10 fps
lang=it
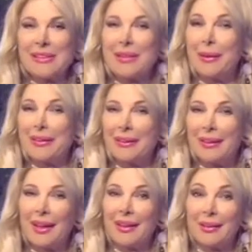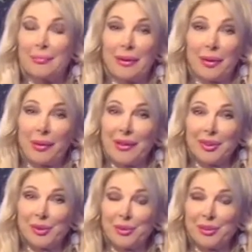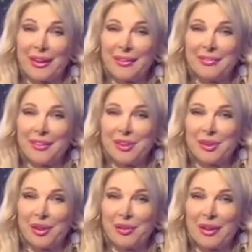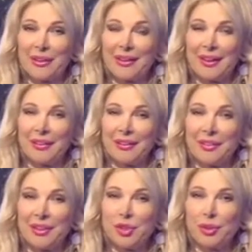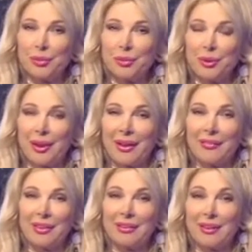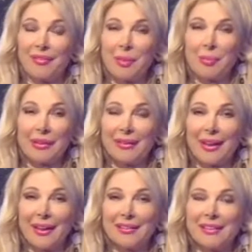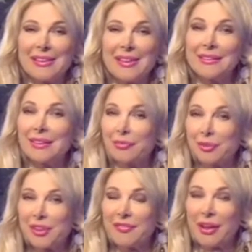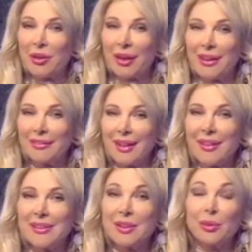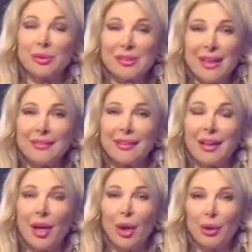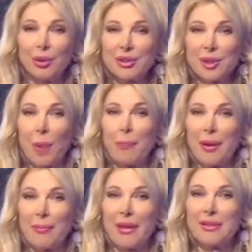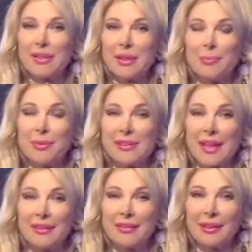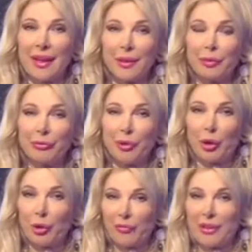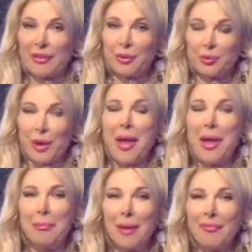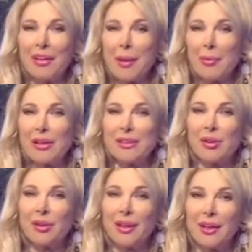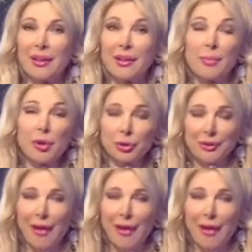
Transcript: Questa mattina per quanti sono diretti verso le località di villeggiatura la, vi la, viabilità è caratterizzata da flussi veicolari intensi nonostante lo stop ai mezzi pesanti in atto fino alle ore 22. Ma vediamo le zone di maggior